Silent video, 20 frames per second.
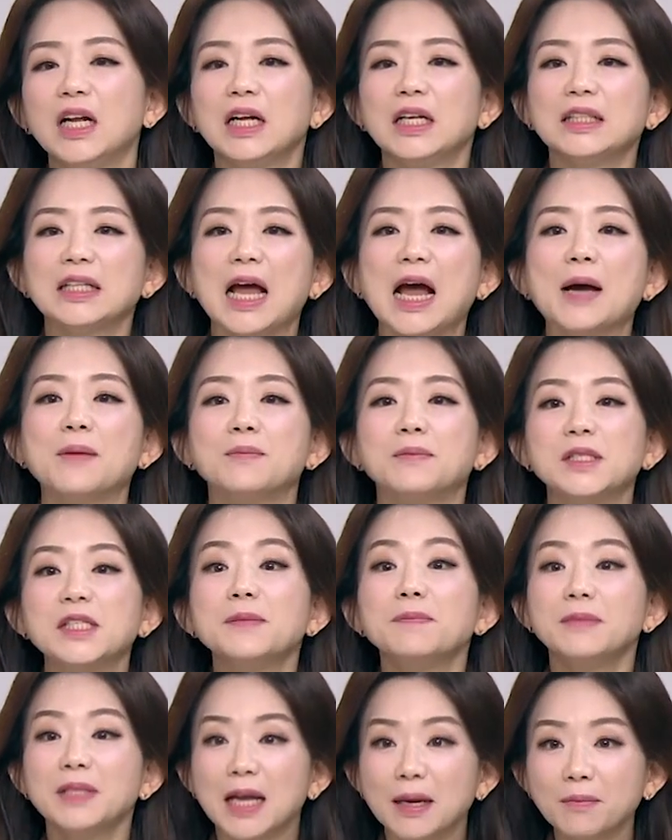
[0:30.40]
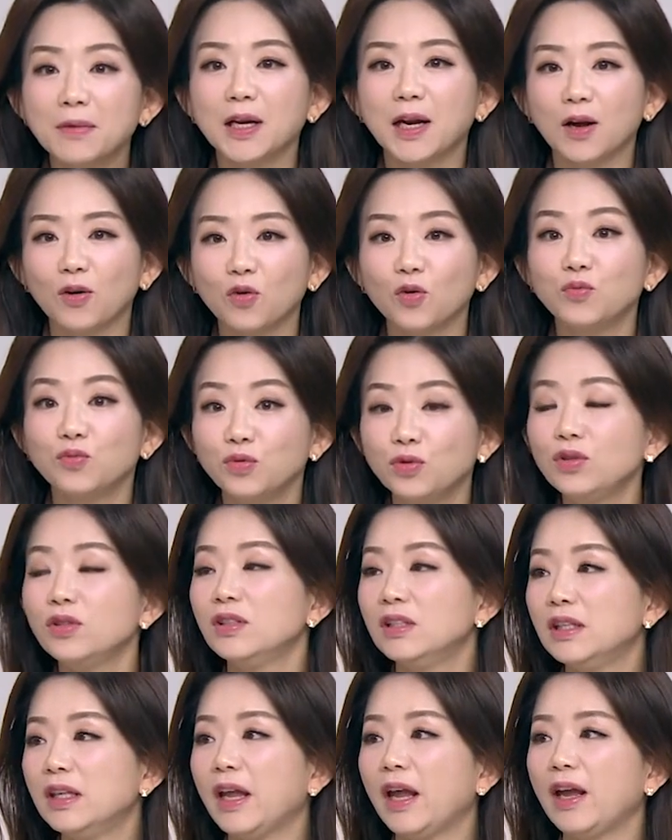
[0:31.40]
네. 담, 습담이라고
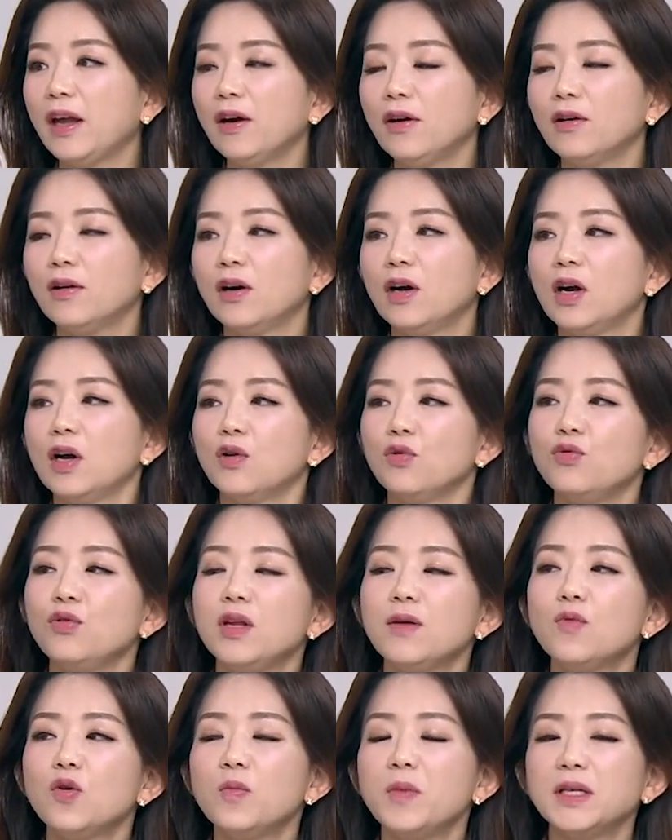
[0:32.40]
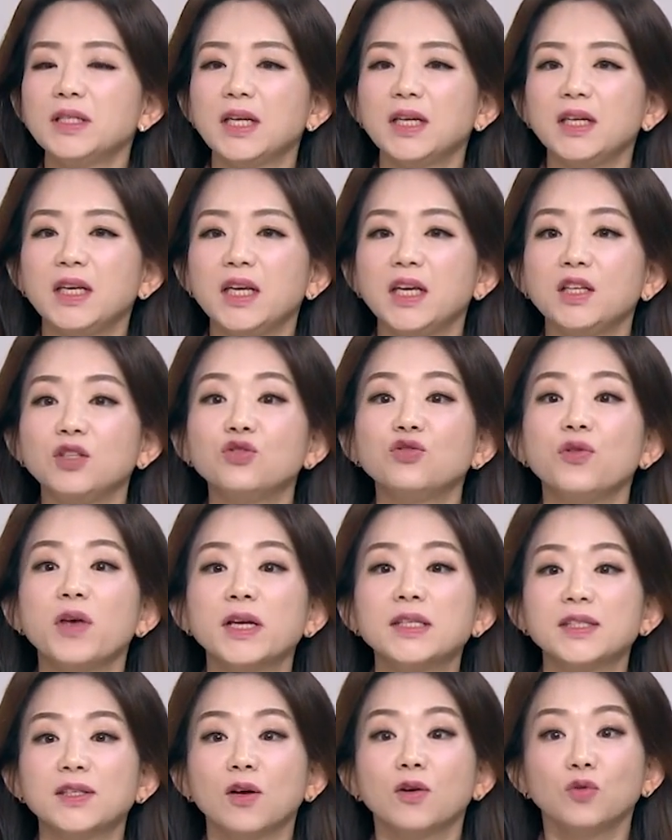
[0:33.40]
부르는데요. 음. 우리 몸에 생긴
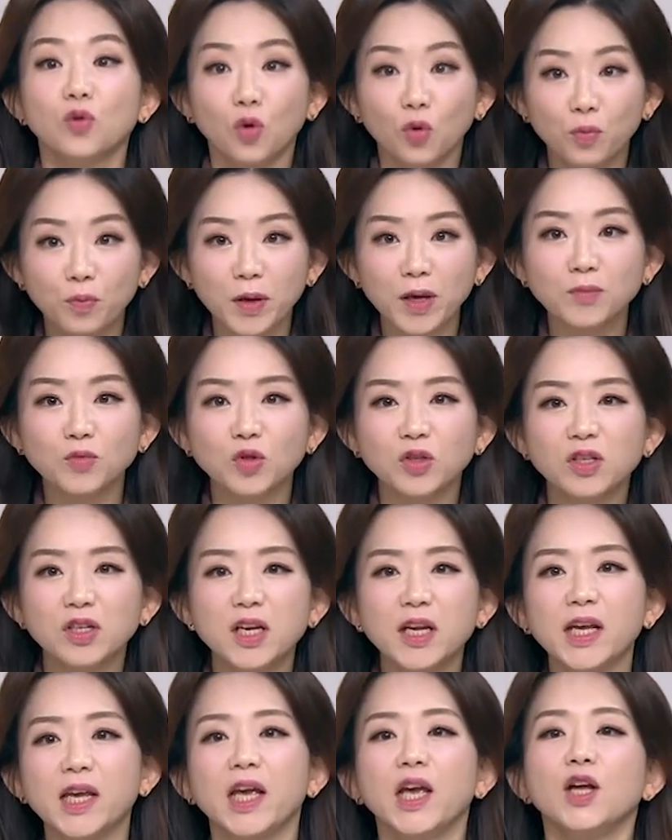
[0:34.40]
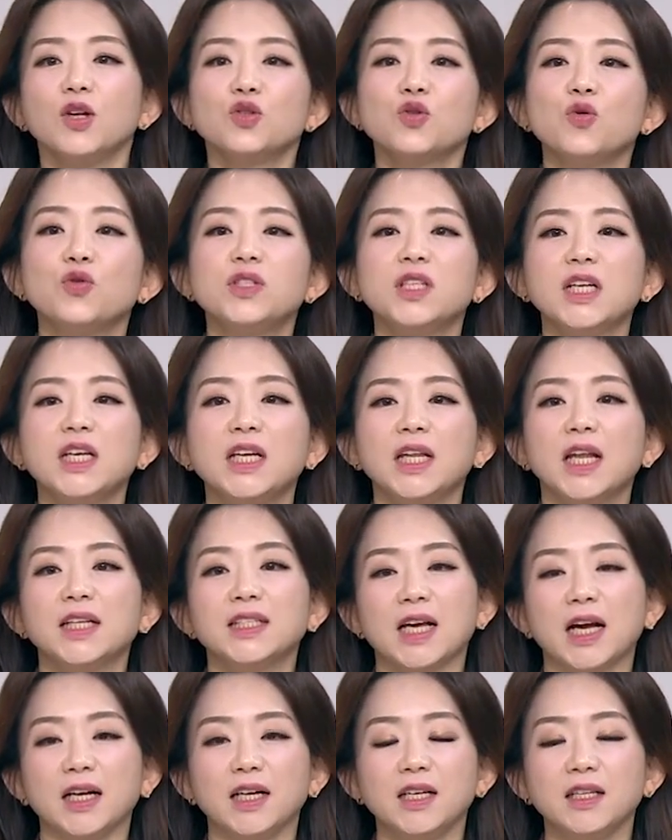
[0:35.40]
수액성 노폐물들이 조직이나
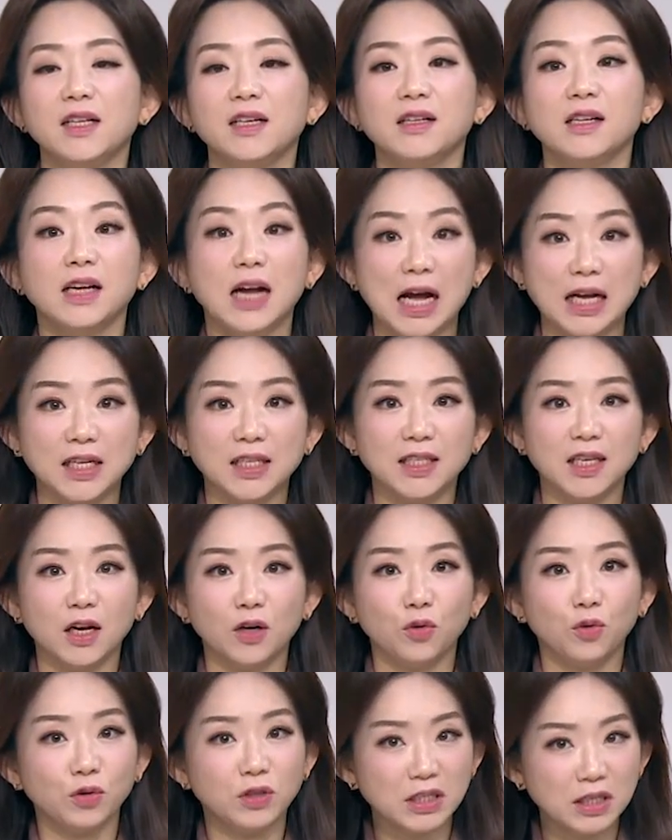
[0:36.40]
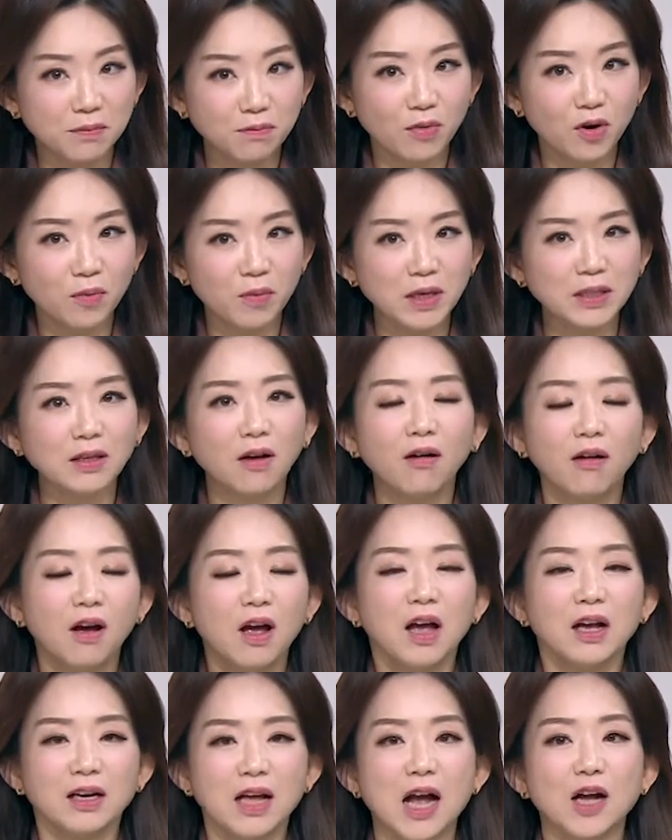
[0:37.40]
장기 등을 가리지 않고 침범해서
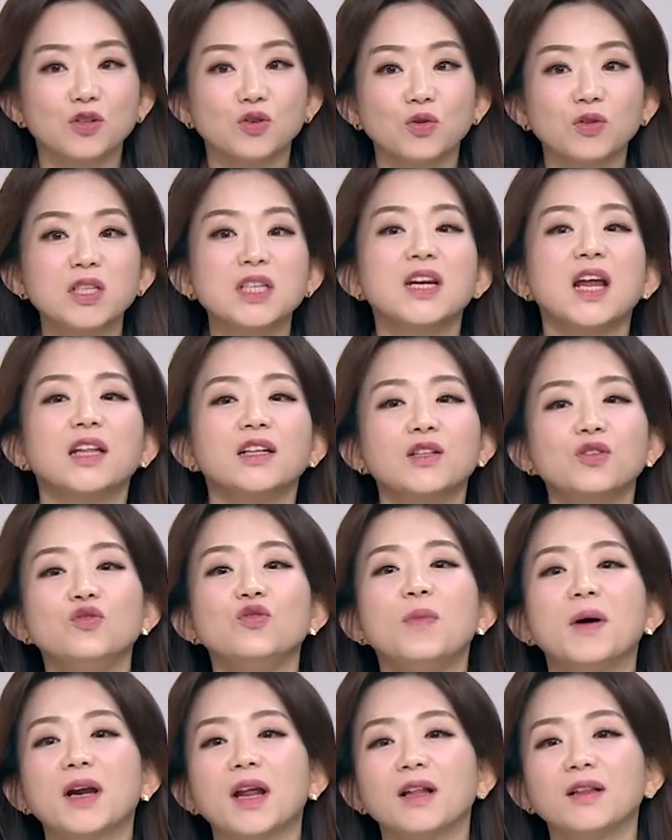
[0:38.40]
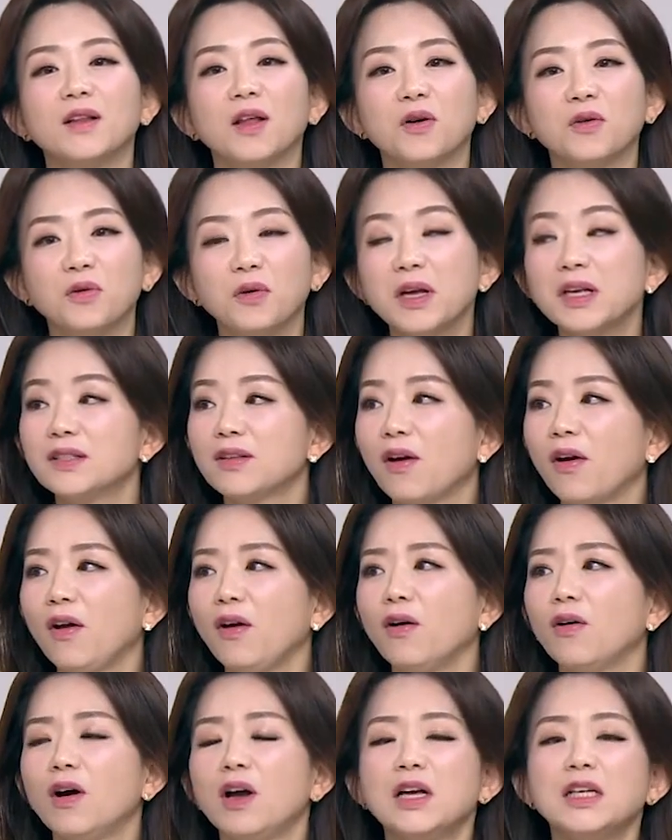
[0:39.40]
각종 질환을 유발한다고
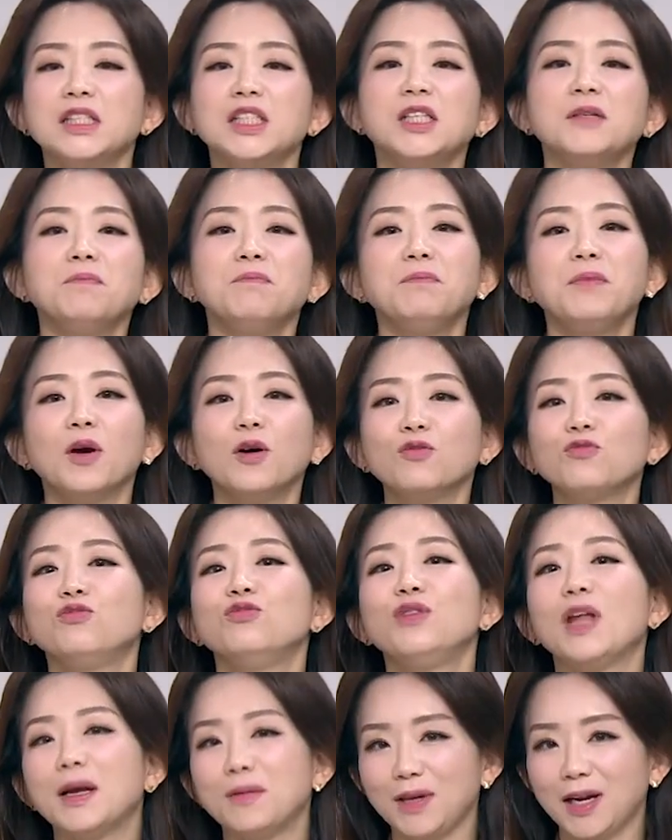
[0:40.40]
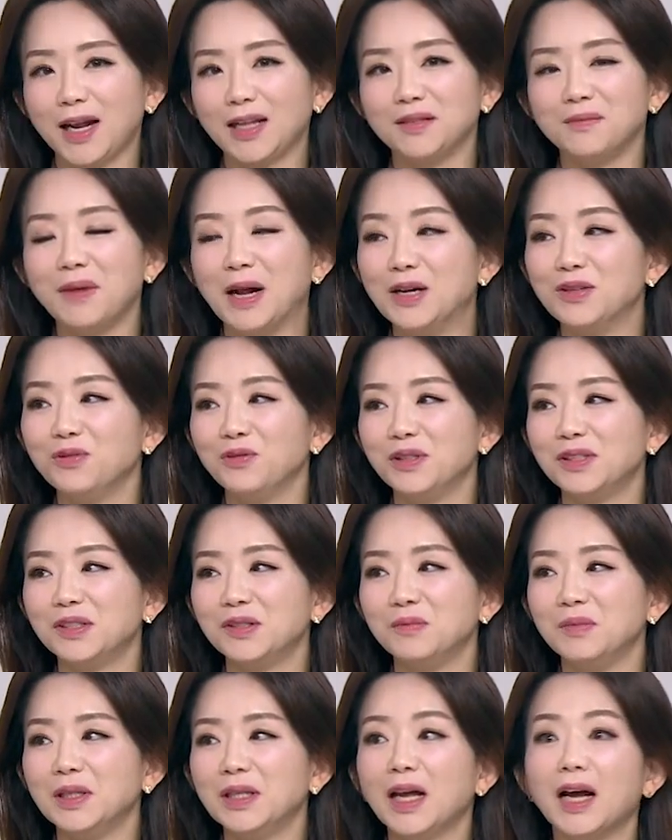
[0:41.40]
해서요. 십병구담이라는 말도
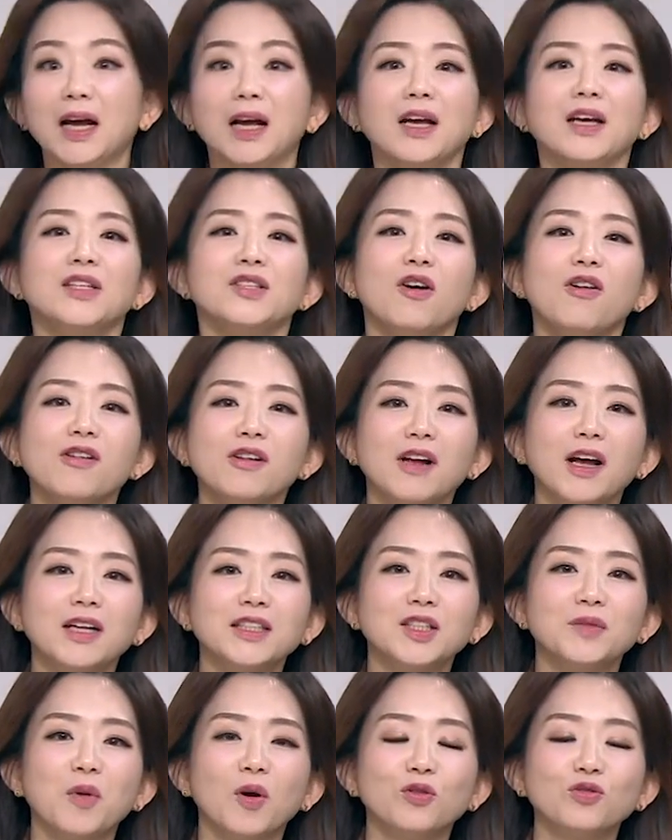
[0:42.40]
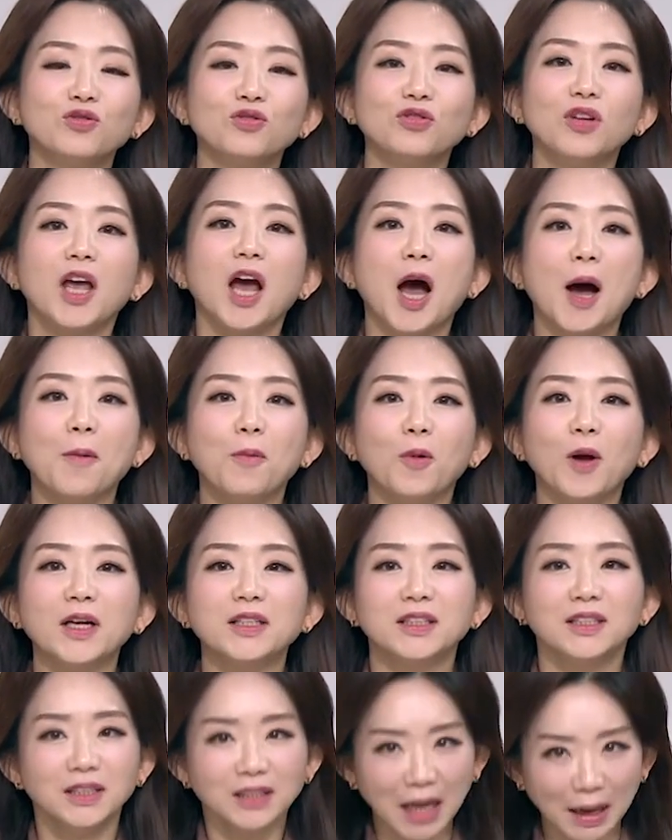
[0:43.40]
있습니다. 오. 열 가지 병 중에 아홉
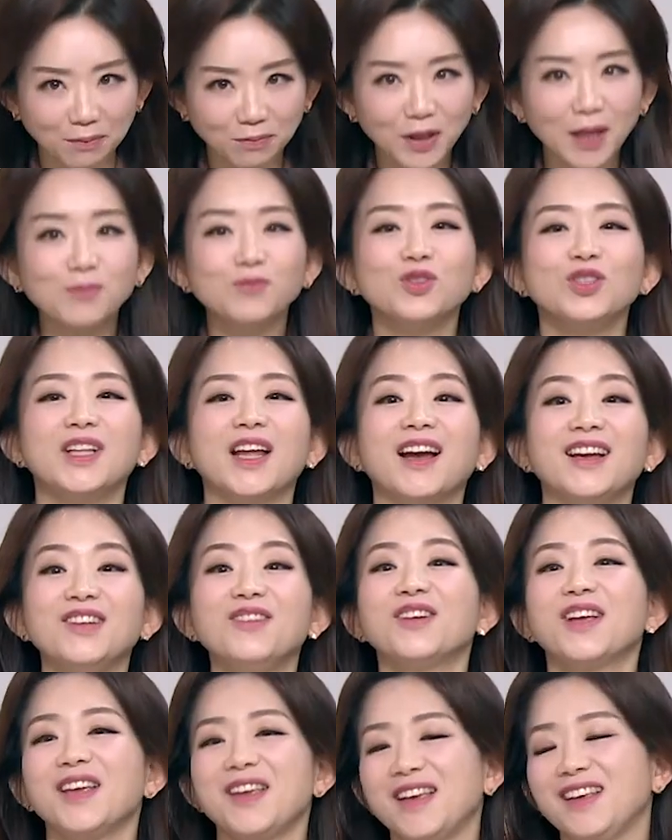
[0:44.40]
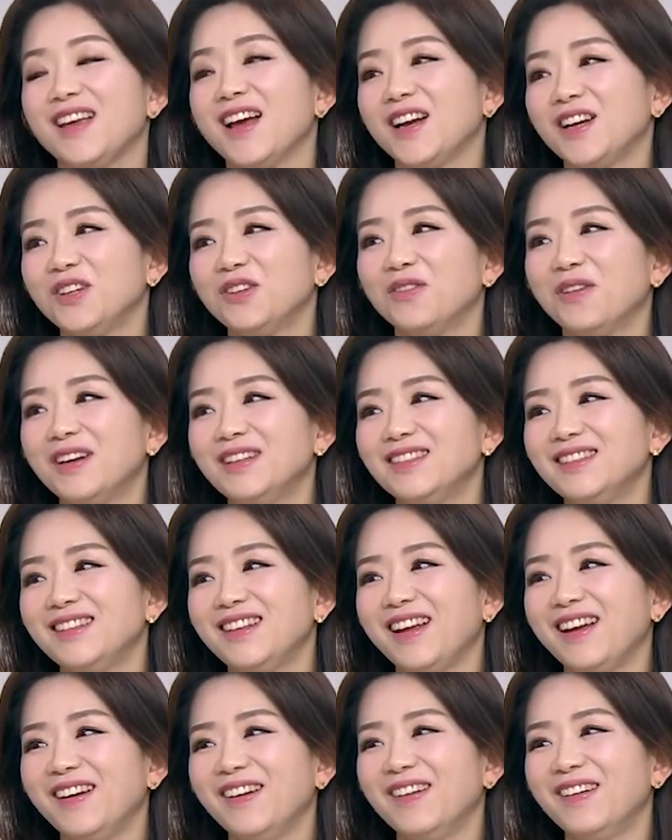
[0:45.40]
가지는 담 때문이다. 이렇게 어, 얘기하기도
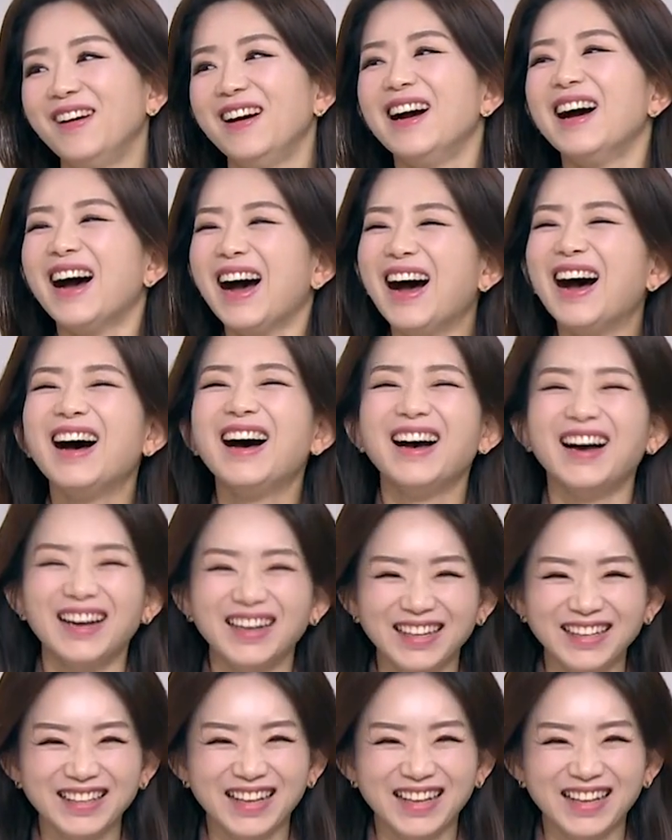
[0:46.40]
하는데요. 아,